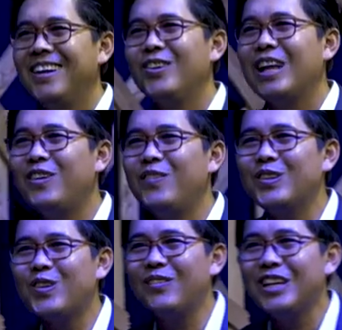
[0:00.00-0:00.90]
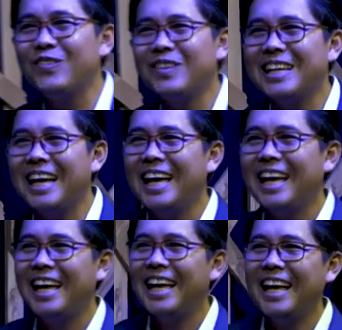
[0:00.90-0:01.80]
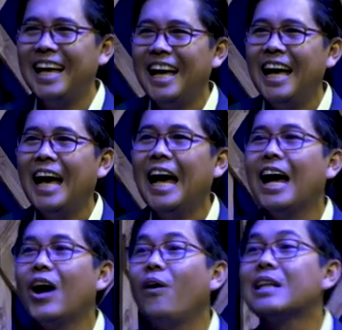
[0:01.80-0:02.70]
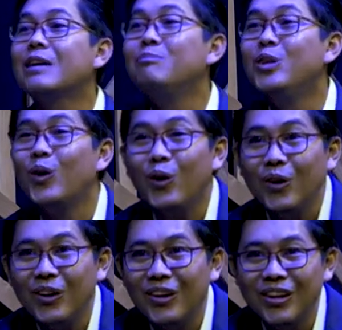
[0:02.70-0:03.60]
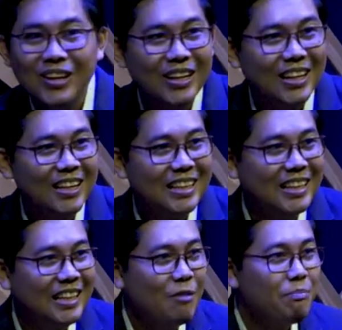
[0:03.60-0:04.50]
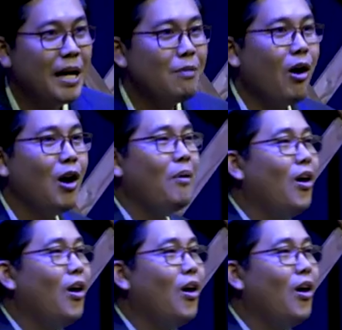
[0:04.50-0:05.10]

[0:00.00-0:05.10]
lục đẹp bằng phun toàn vậy nhầm vậy vậy quát tâm dồn pê bong